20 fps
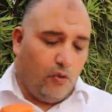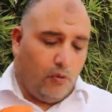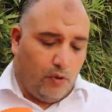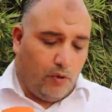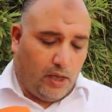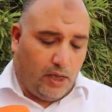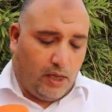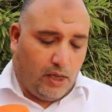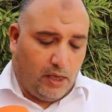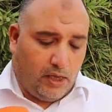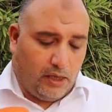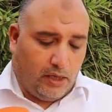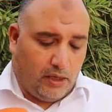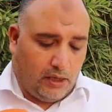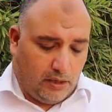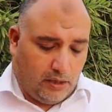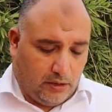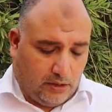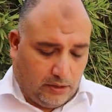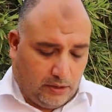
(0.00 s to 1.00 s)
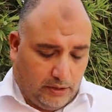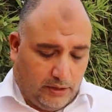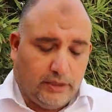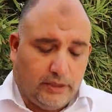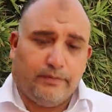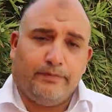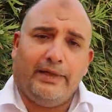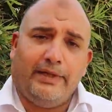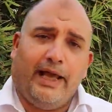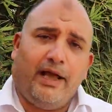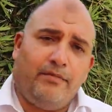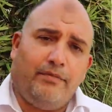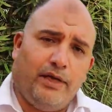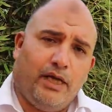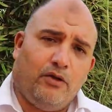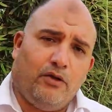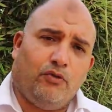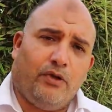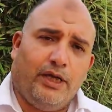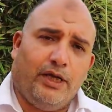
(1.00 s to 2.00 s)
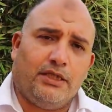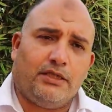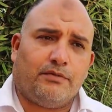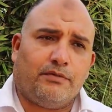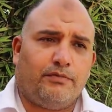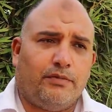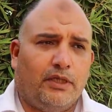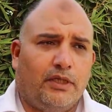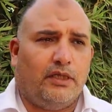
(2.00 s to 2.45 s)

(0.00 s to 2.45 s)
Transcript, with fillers: وحزب العمل وحزب